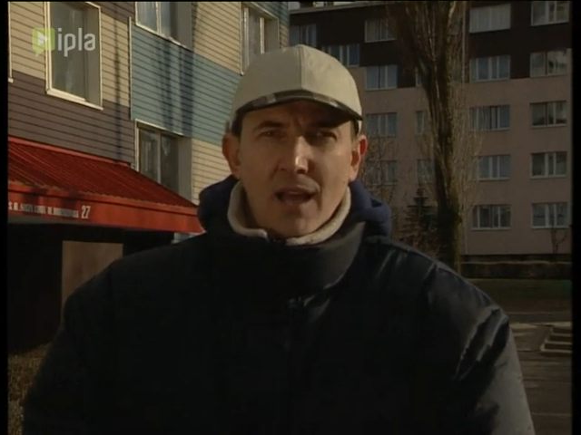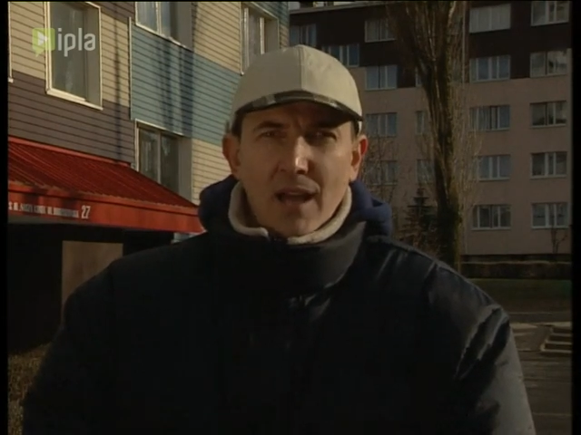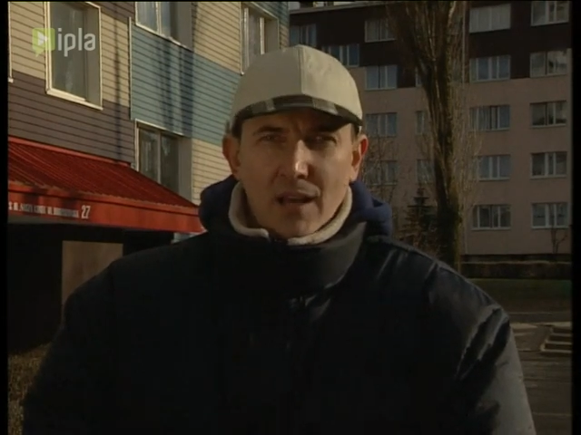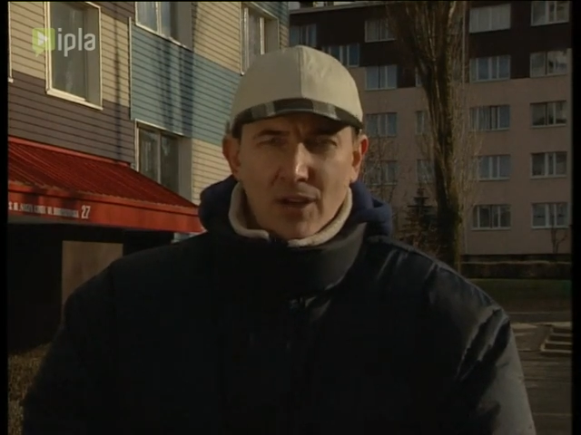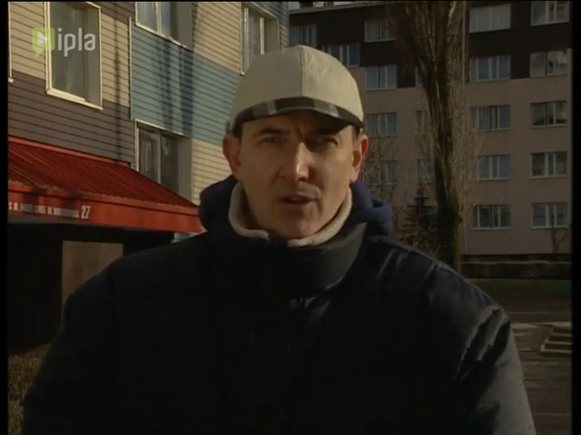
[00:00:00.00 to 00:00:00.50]

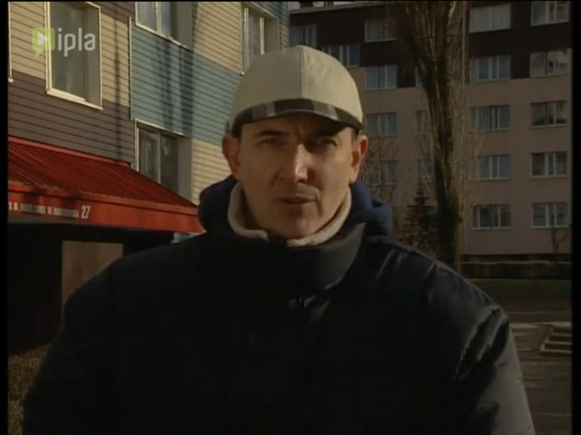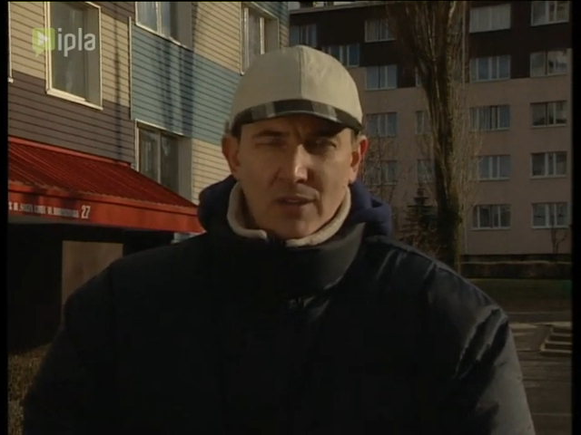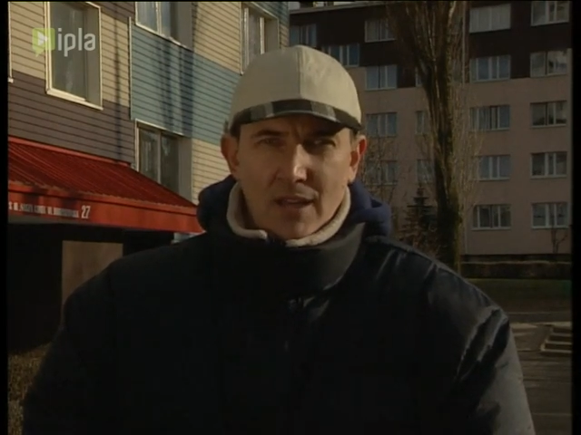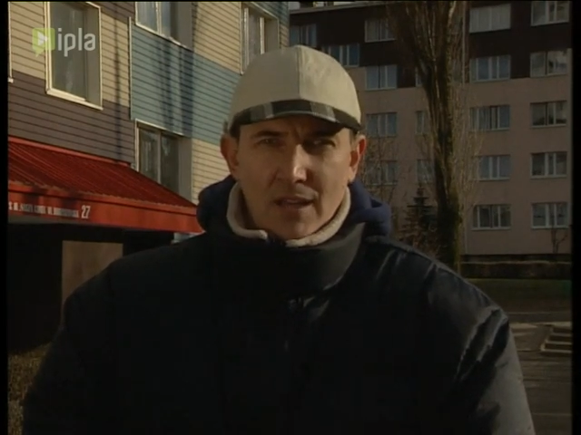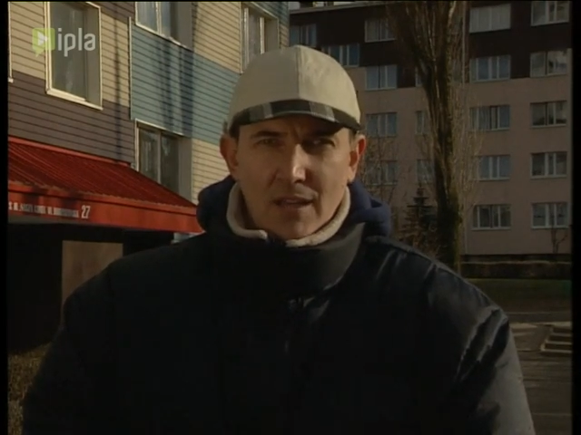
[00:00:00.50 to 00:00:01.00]

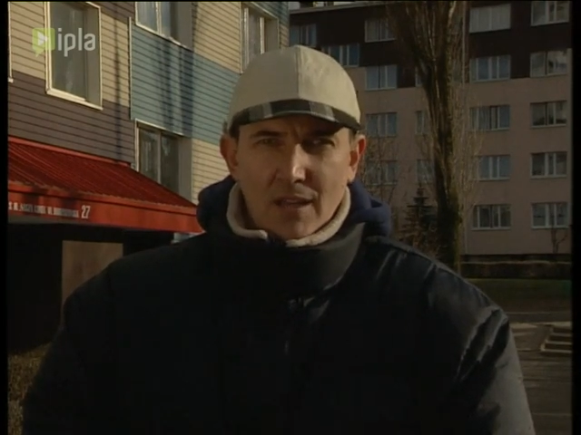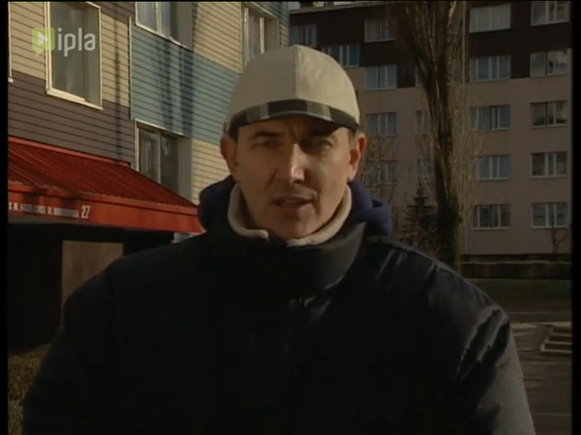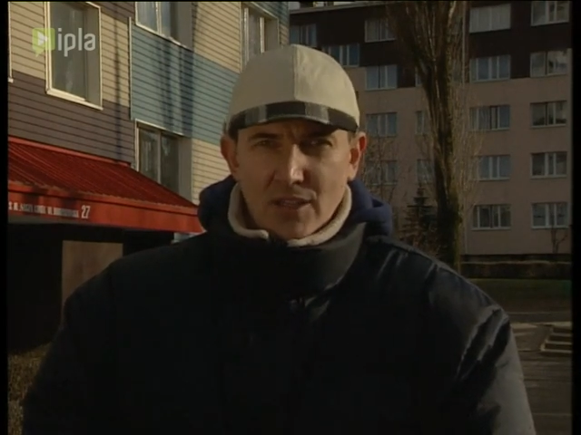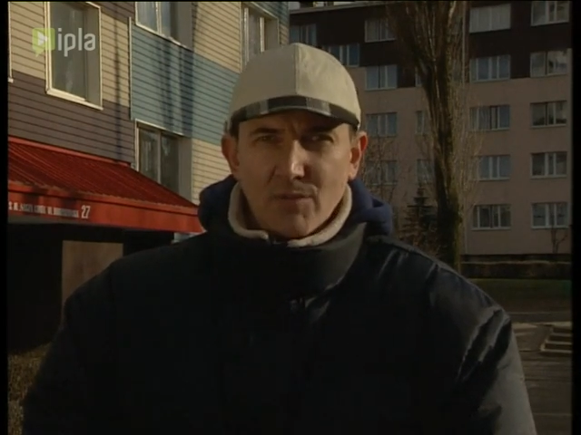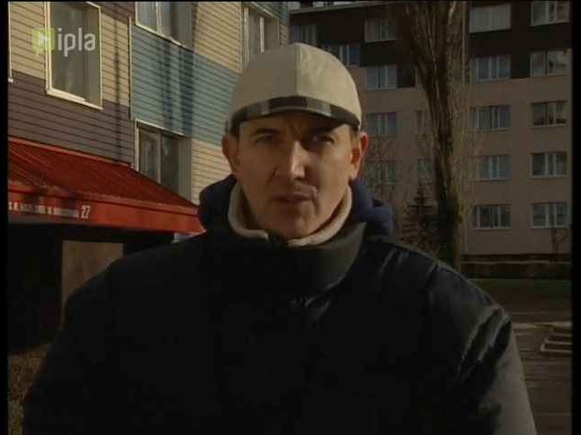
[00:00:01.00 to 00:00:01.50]
Rekorda
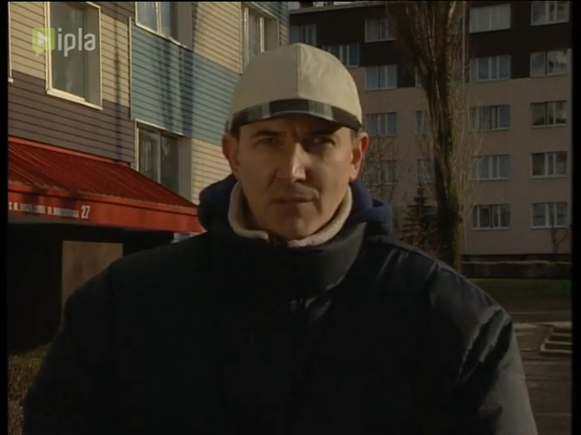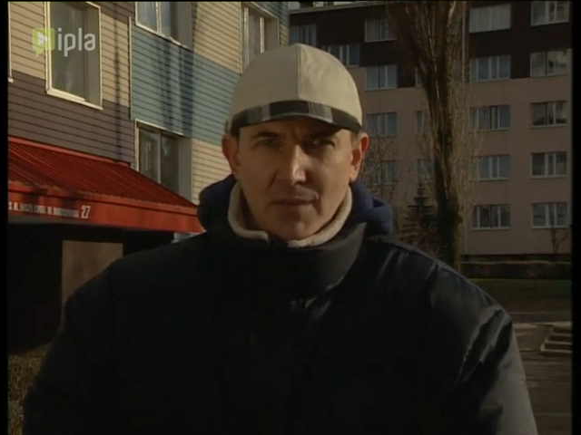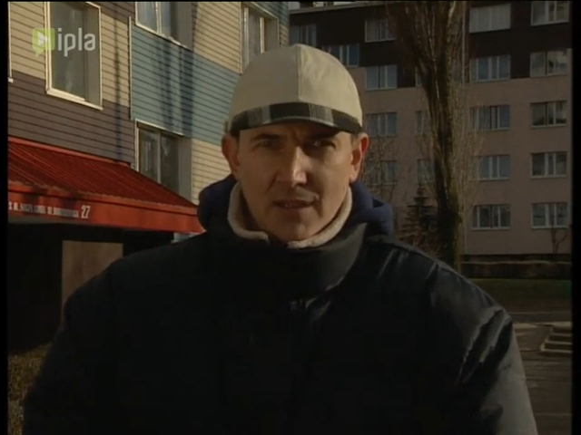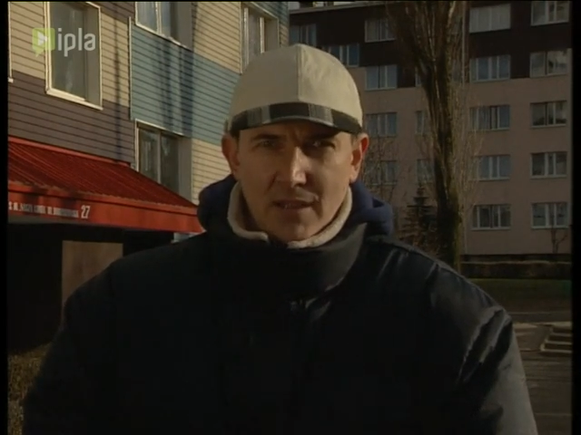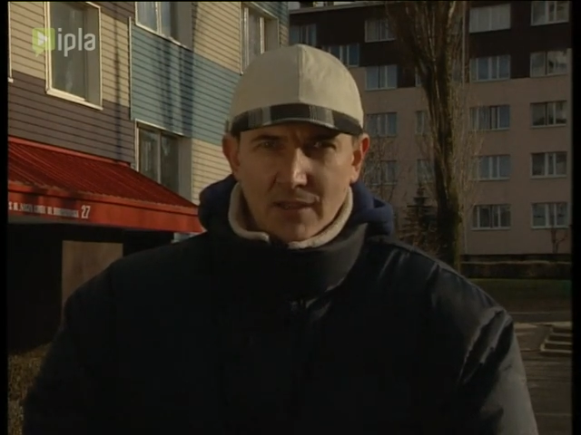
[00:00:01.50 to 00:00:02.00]

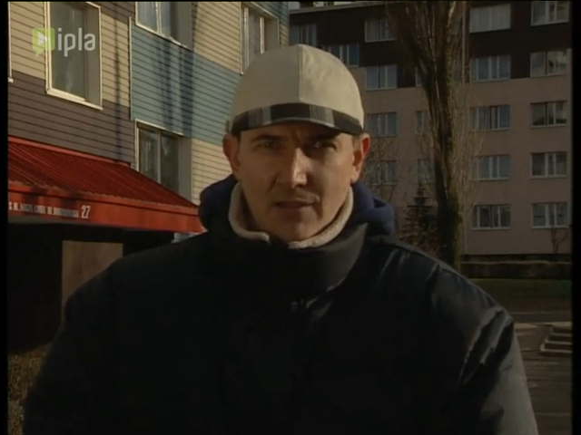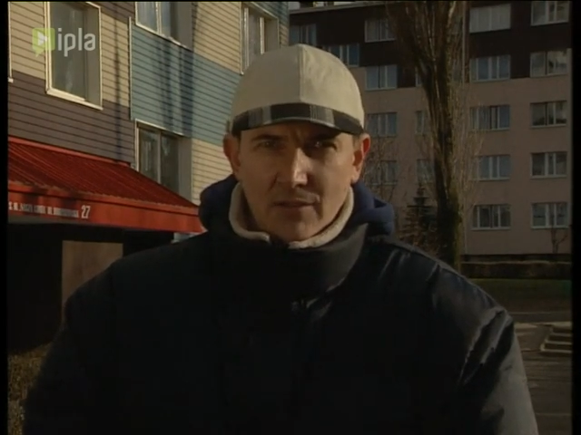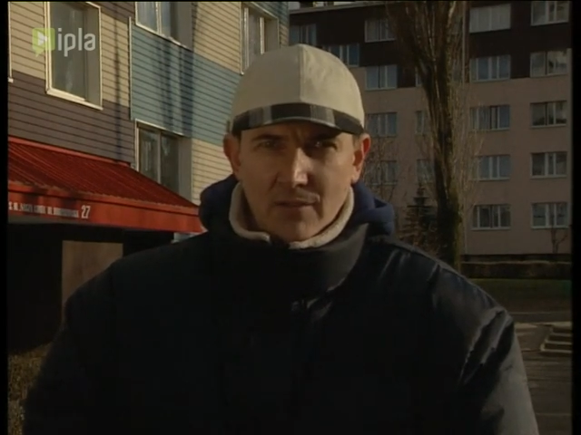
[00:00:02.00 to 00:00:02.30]
ciemnoniebieskiego.